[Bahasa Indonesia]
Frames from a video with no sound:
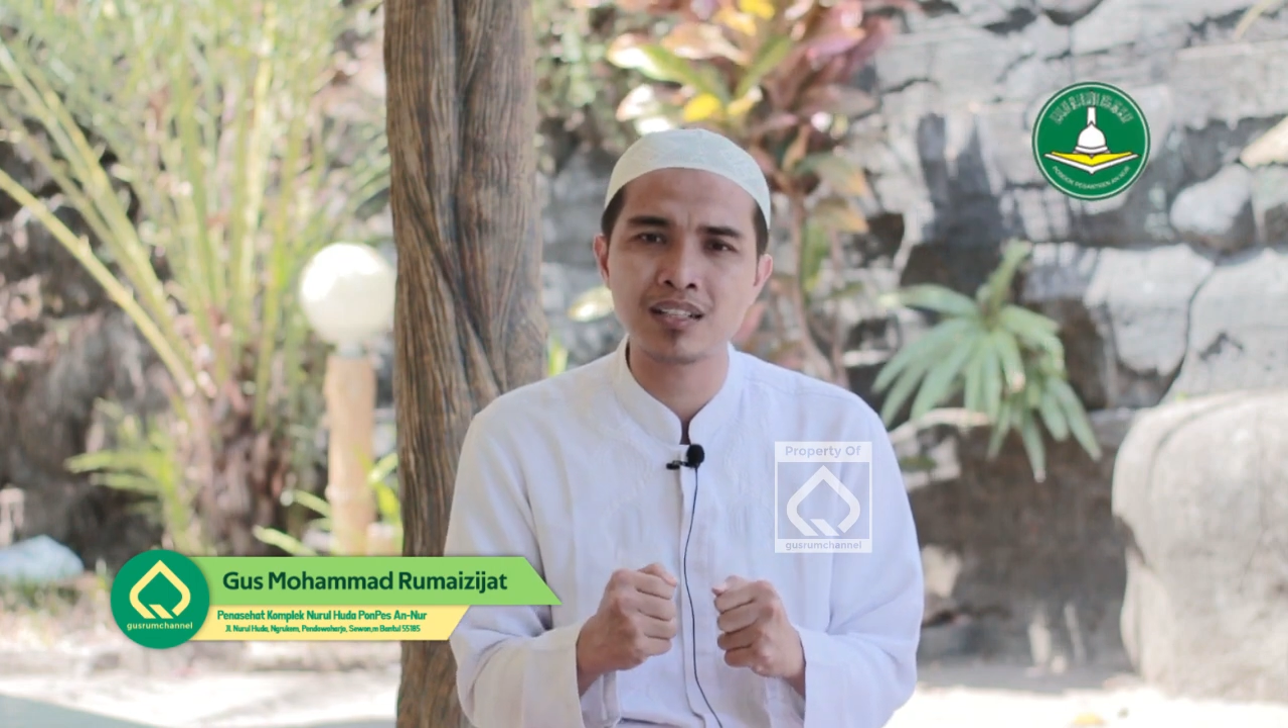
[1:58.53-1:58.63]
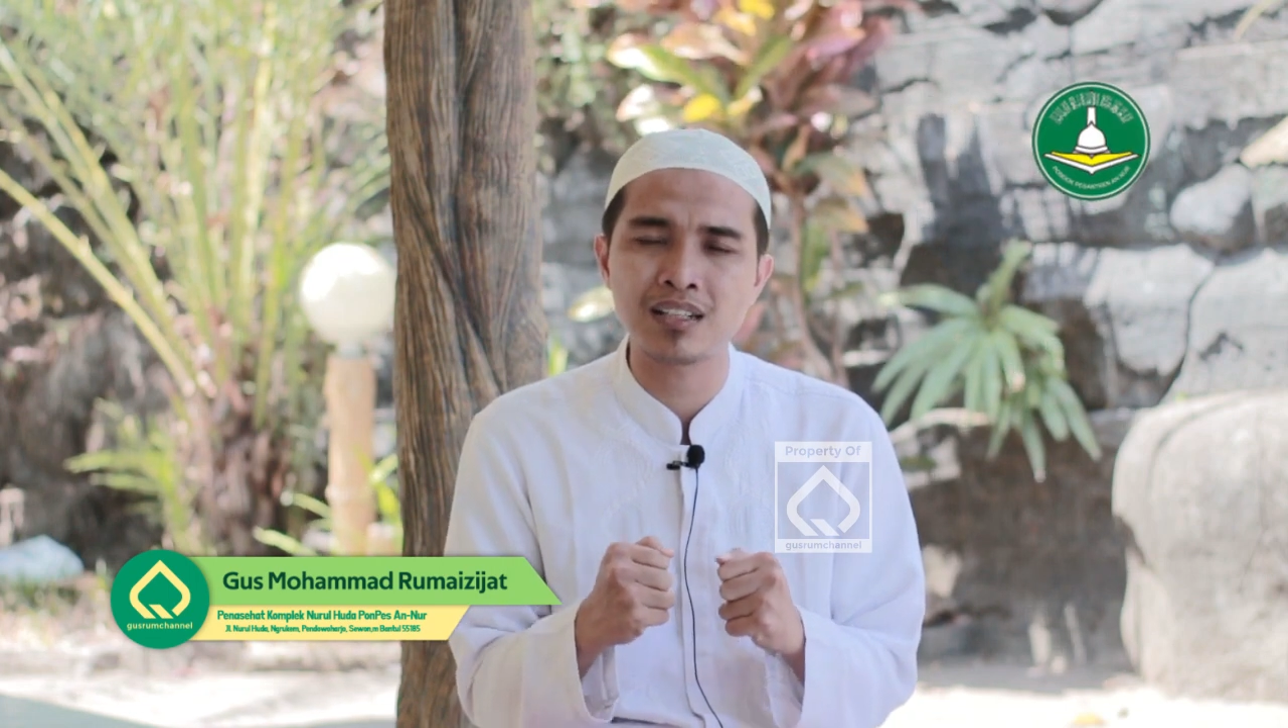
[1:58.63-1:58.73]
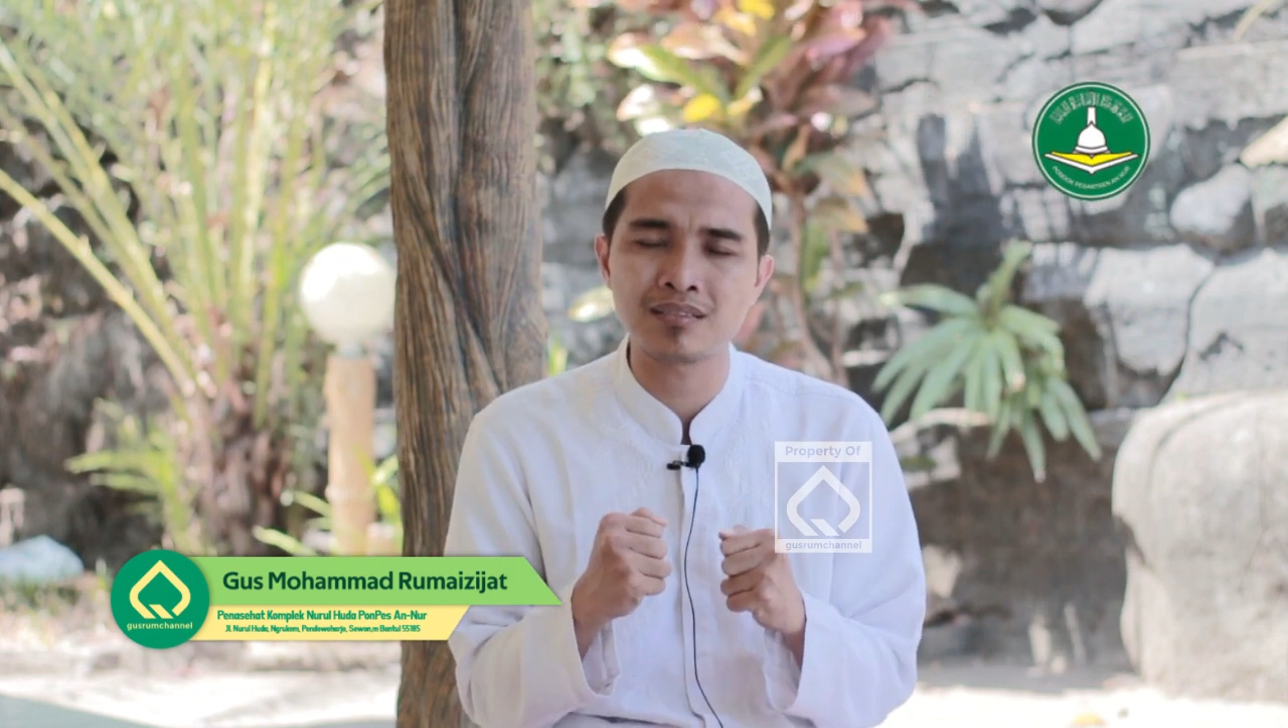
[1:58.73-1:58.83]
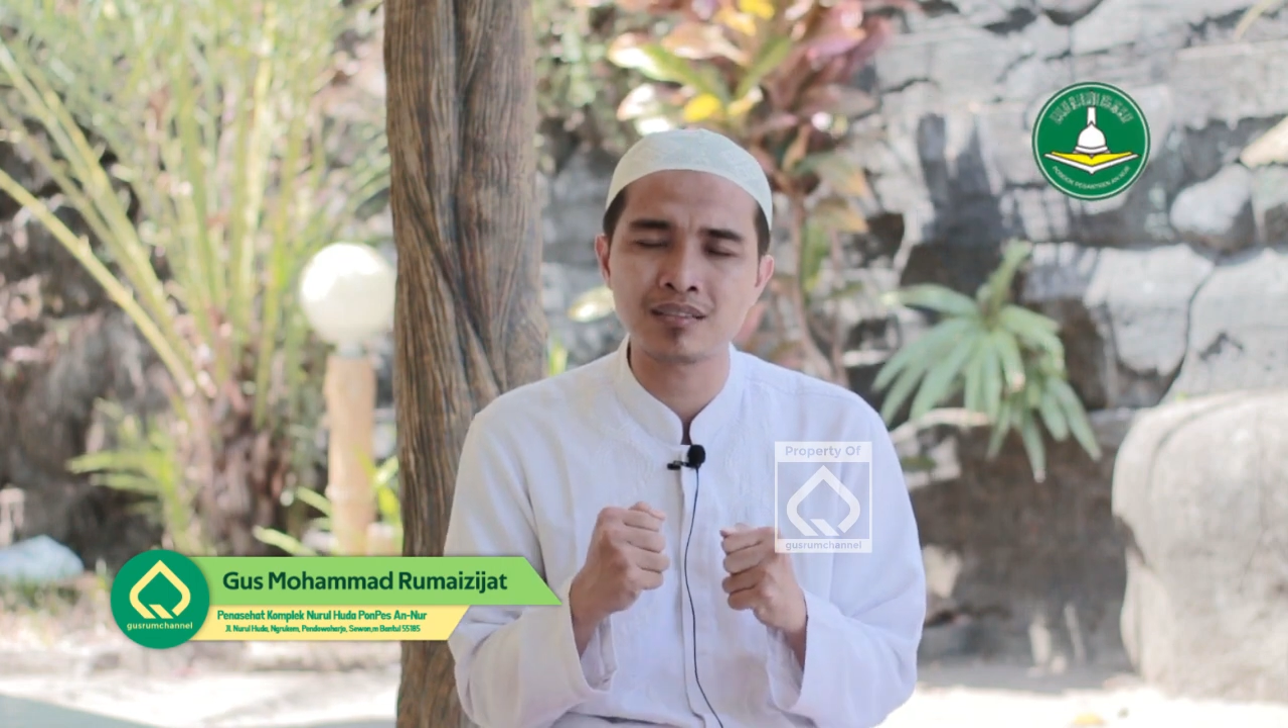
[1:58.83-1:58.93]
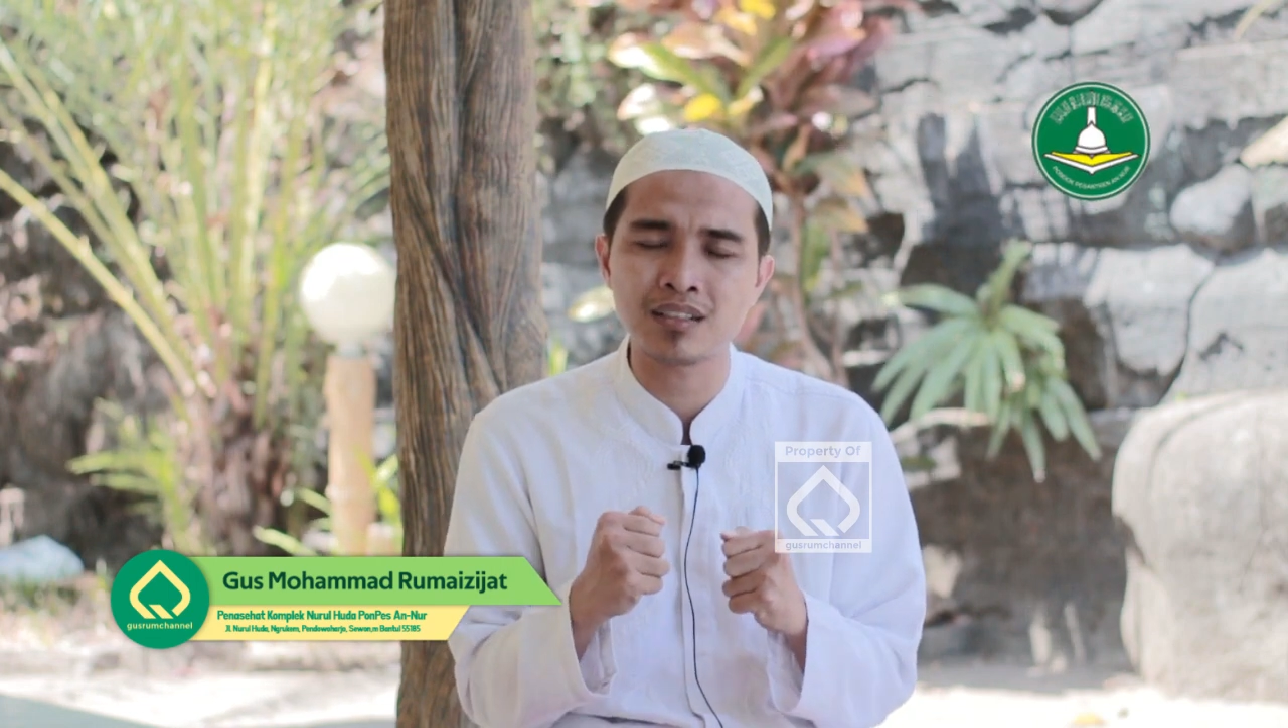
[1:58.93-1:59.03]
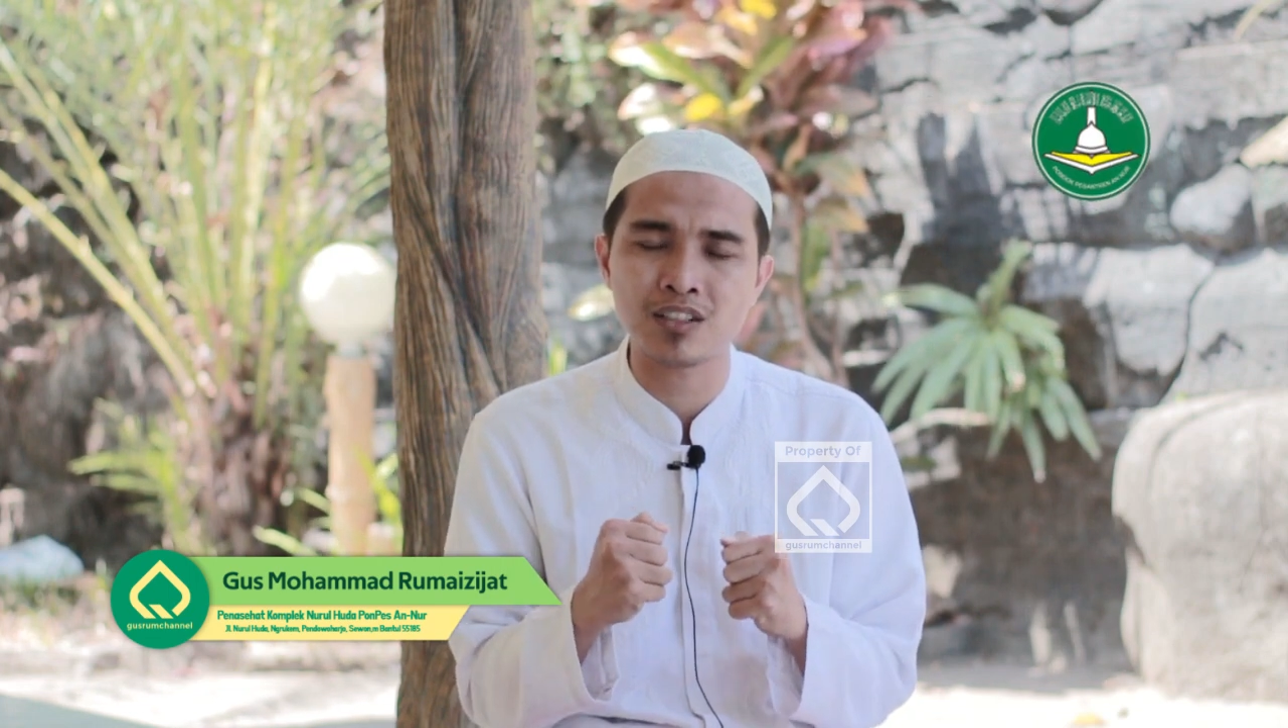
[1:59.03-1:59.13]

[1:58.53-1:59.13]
dan